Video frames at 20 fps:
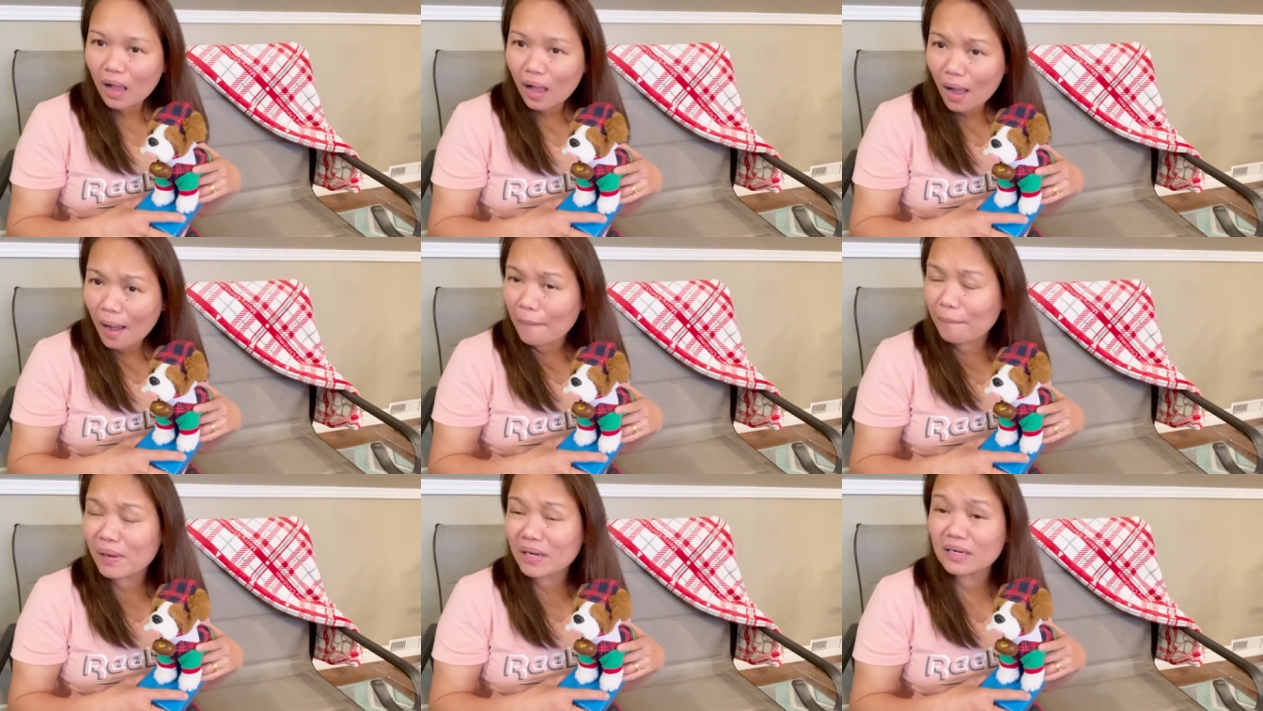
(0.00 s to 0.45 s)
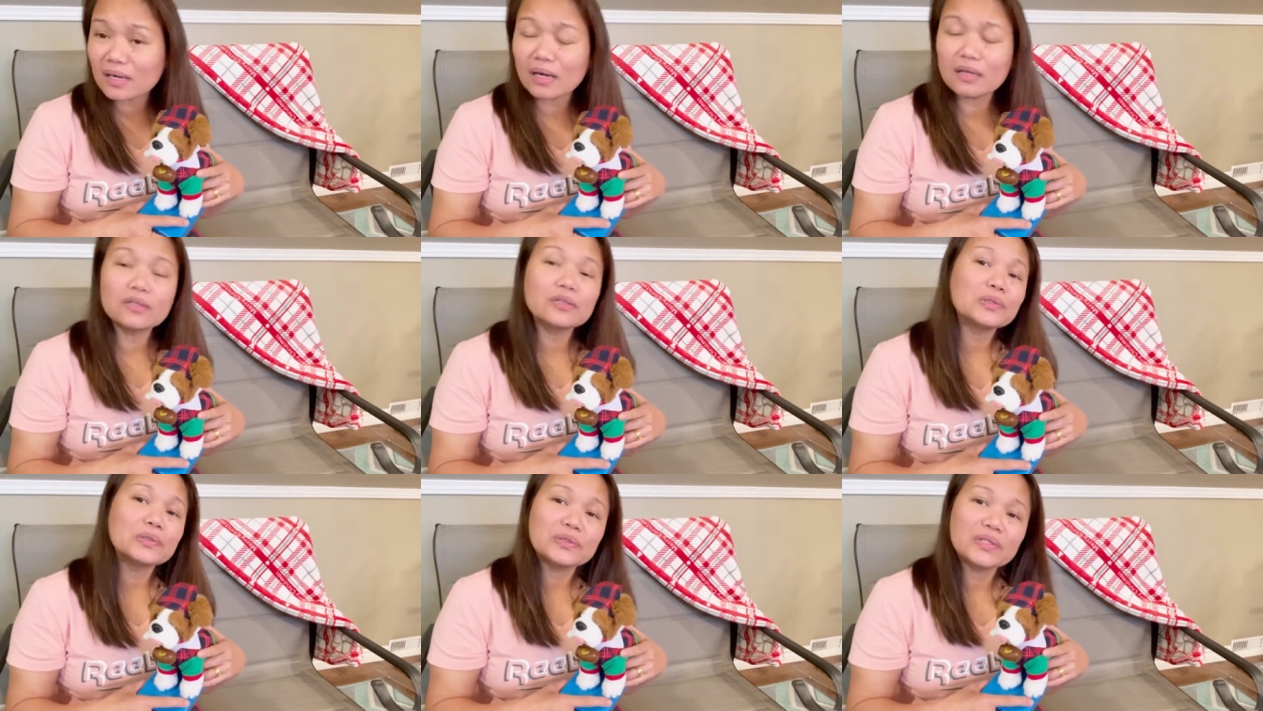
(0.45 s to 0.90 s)

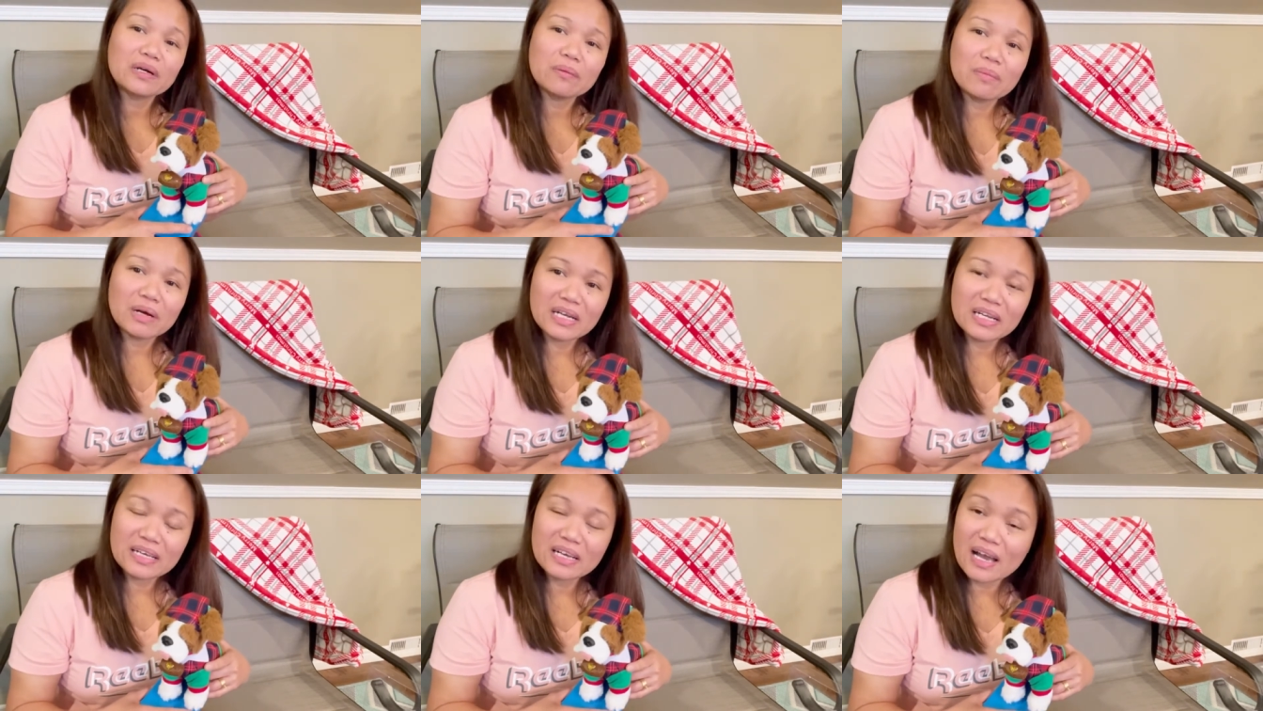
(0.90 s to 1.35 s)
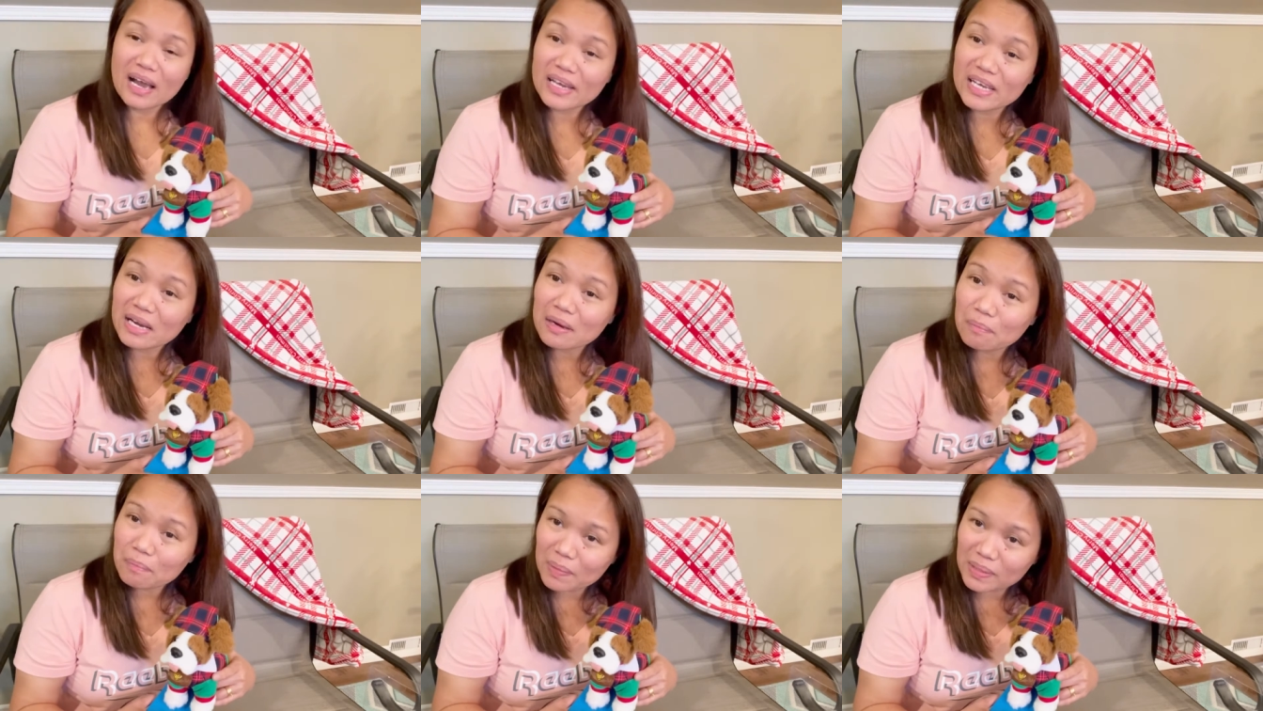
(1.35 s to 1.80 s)
magkaroon ng
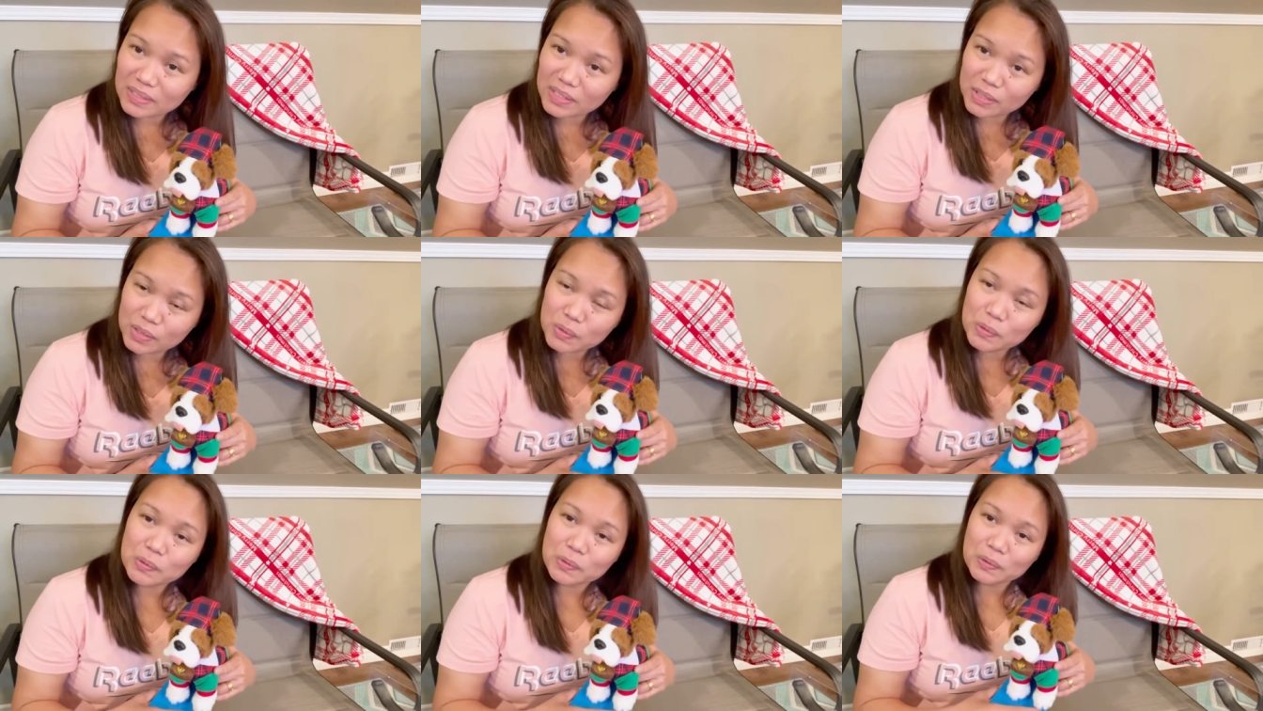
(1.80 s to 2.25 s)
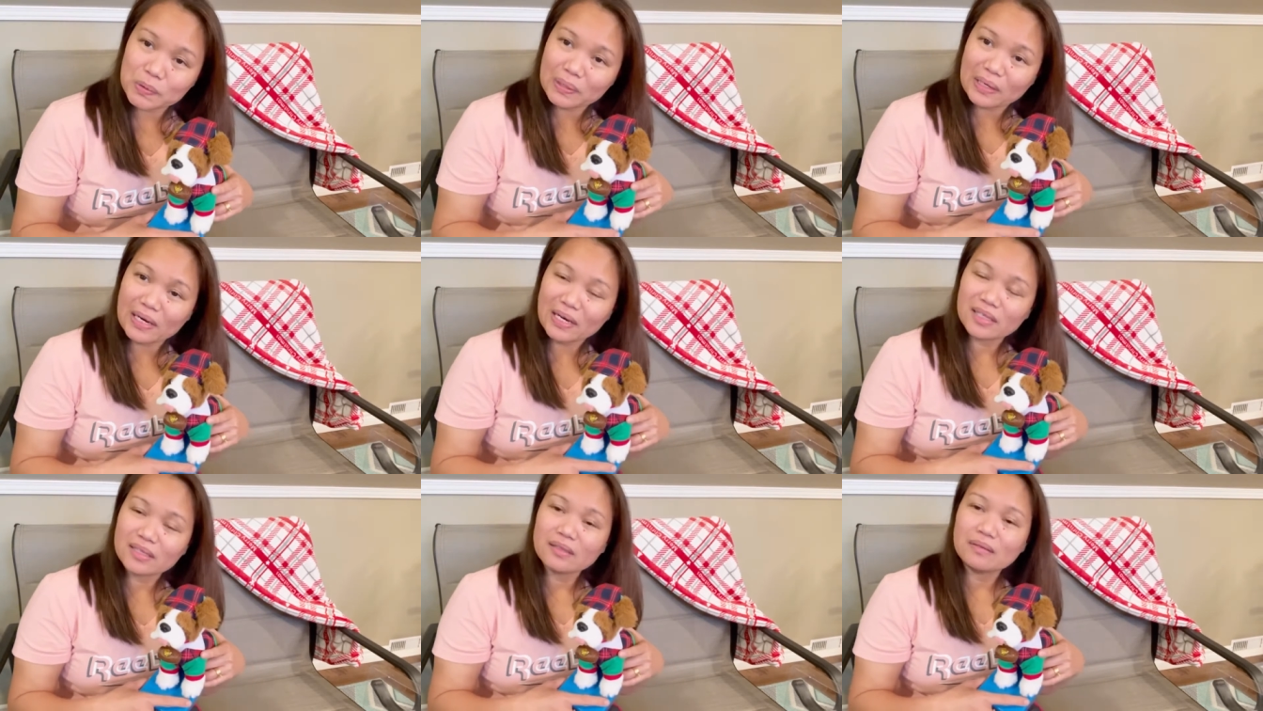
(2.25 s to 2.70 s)
maligayang Pasko
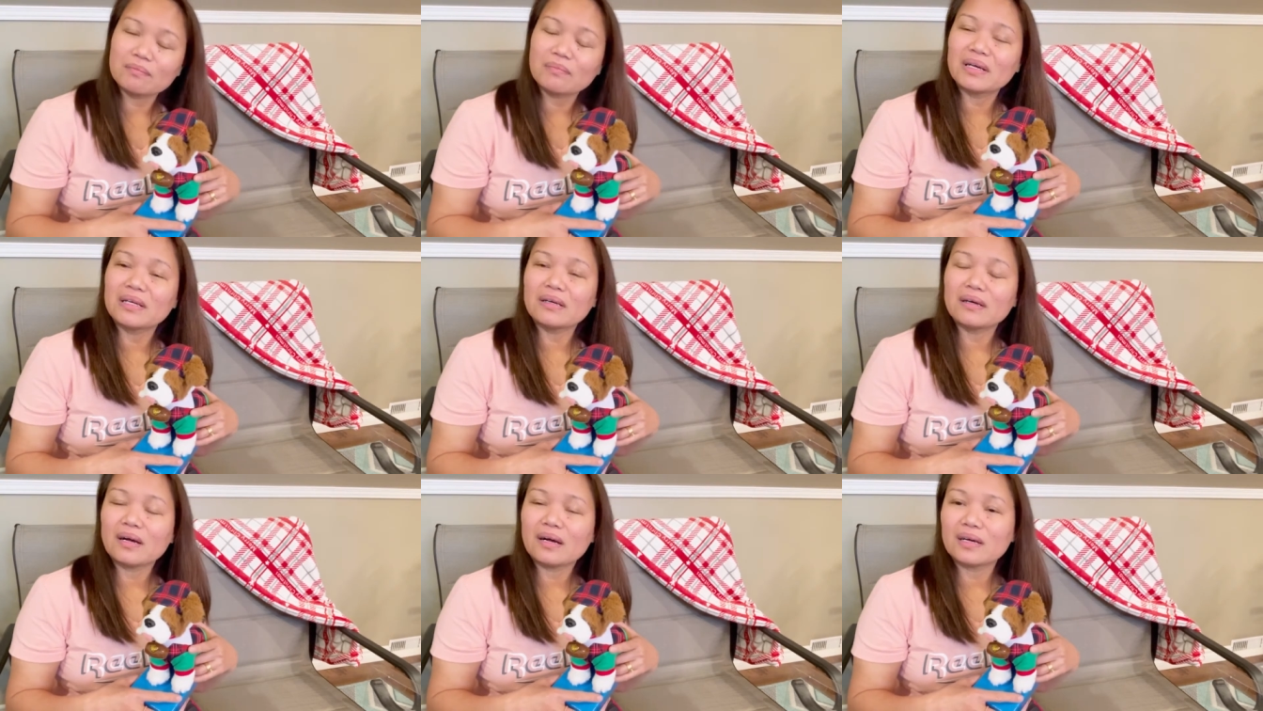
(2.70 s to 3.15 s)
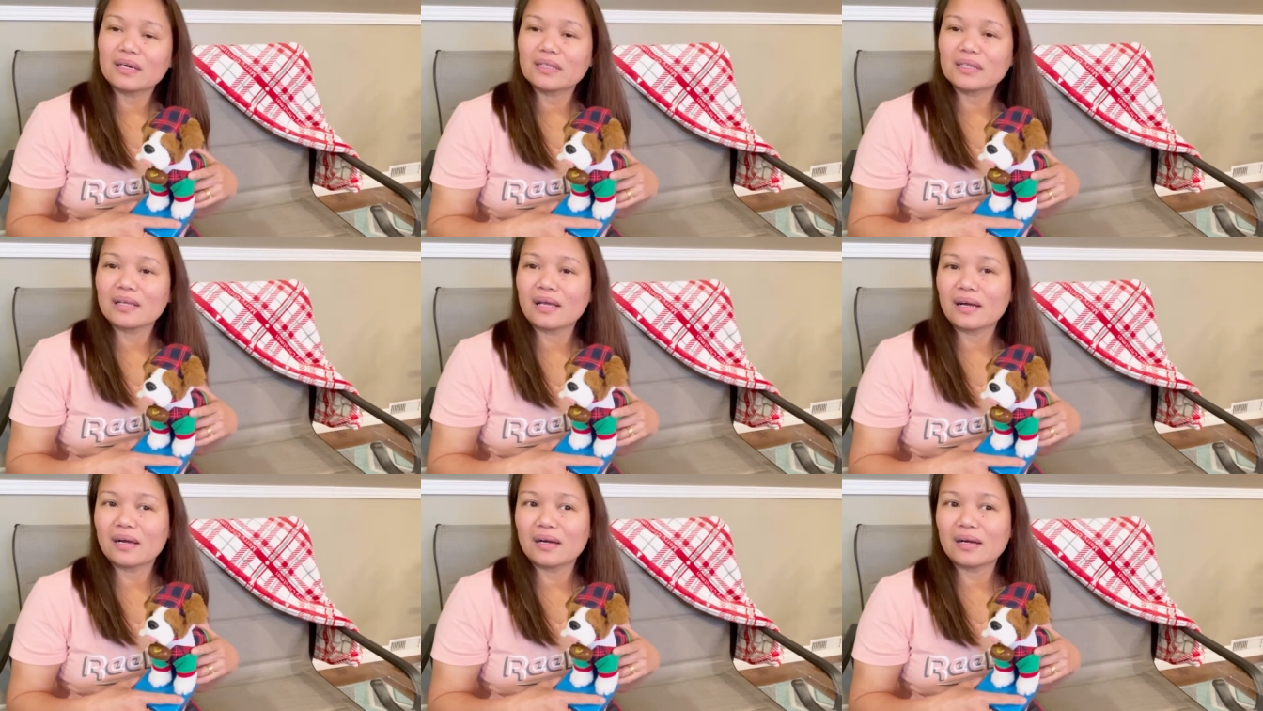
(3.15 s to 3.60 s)
at at
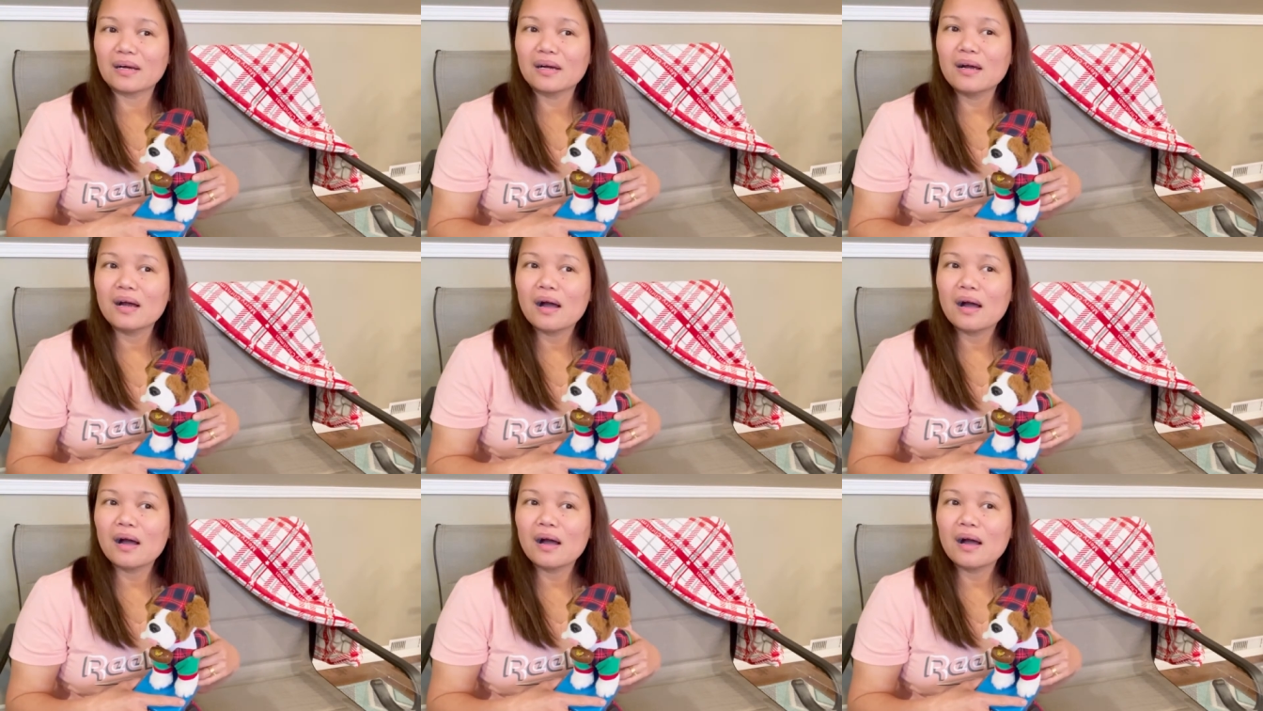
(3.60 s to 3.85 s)
uh,